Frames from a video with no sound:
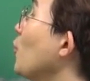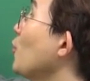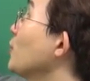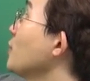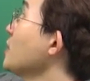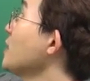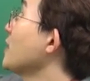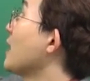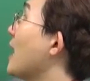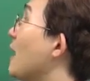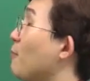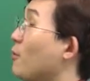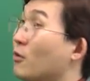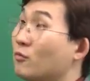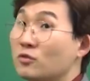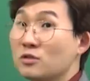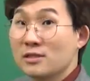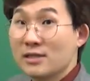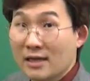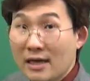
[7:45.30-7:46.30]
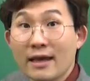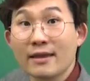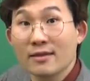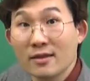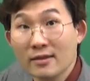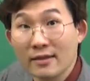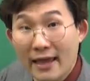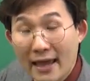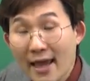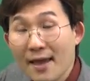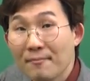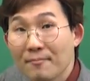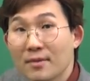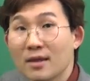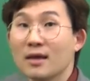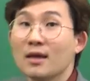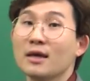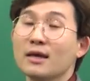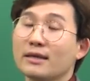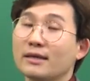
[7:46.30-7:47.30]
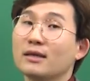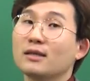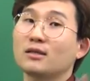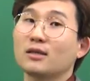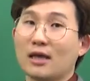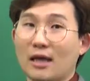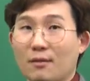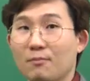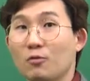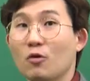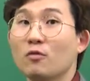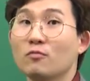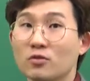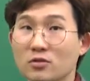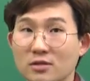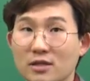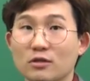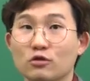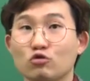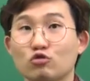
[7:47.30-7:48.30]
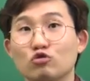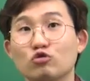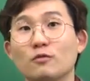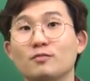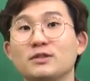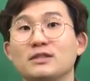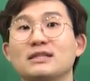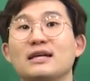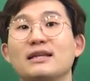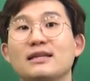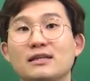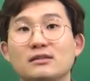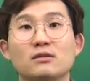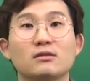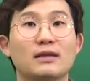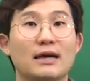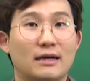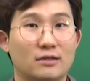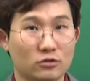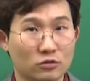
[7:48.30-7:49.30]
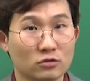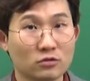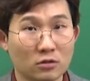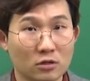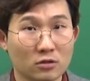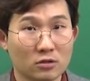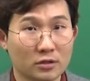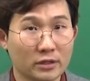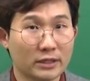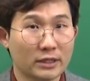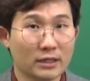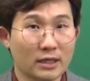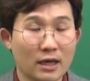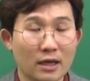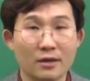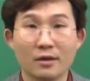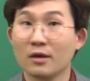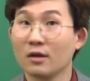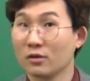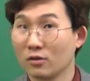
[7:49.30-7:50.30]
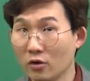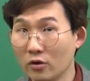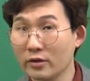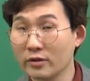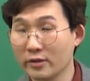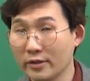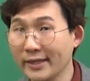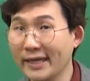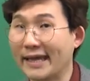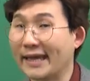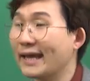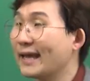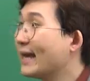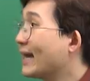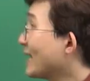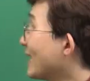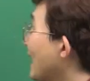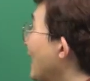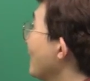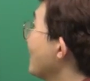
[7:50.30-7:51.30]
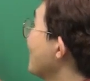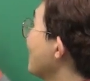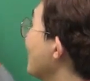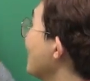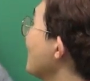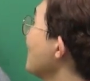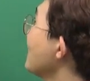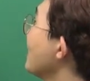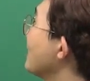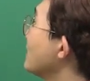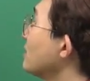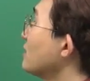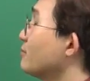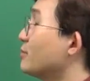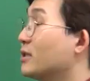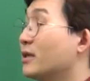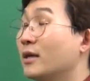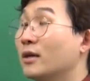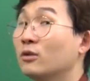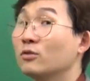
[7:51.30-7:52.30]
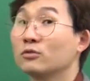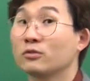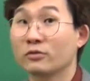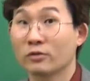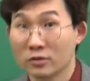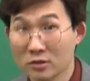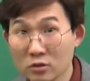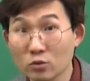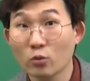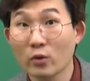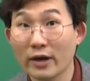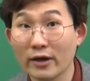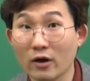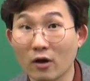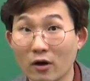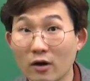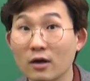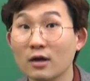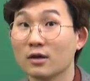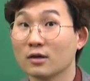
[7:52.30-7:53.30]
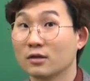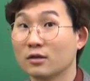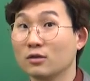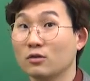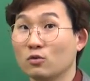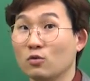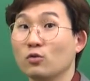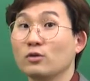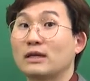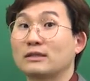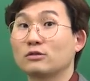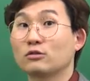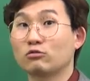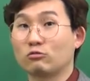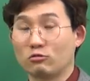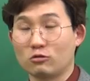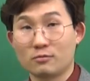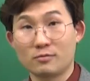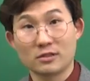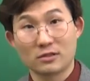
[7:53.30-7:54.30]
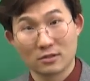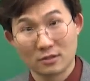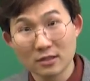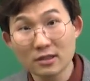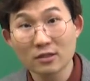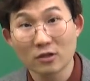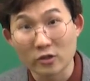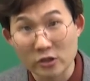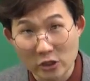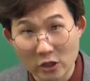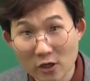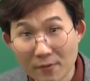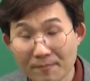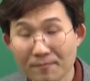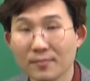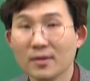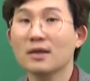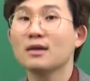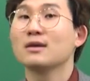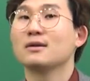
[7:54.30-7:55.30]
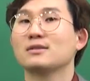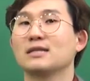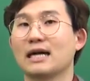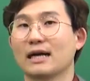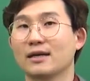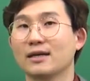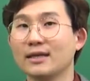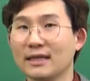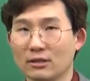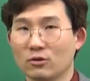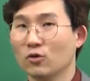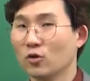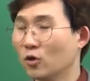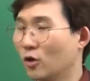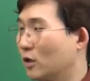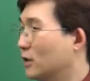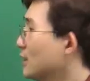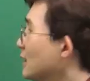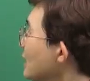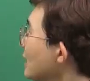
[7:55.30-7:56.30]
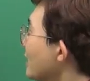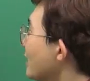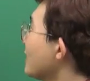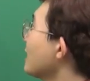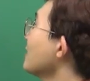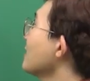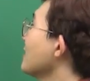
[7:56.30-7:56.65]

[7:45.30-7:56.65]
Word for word: 뽑은 대표 문제가 있는데 이 대표 문제는 수업 시간에서 다루는 것들이니까 너희들이 간단한 예습을 해오는 것이 좋아요. 그리고 나서 수업을 듣는 거죠. 자, 그리고 그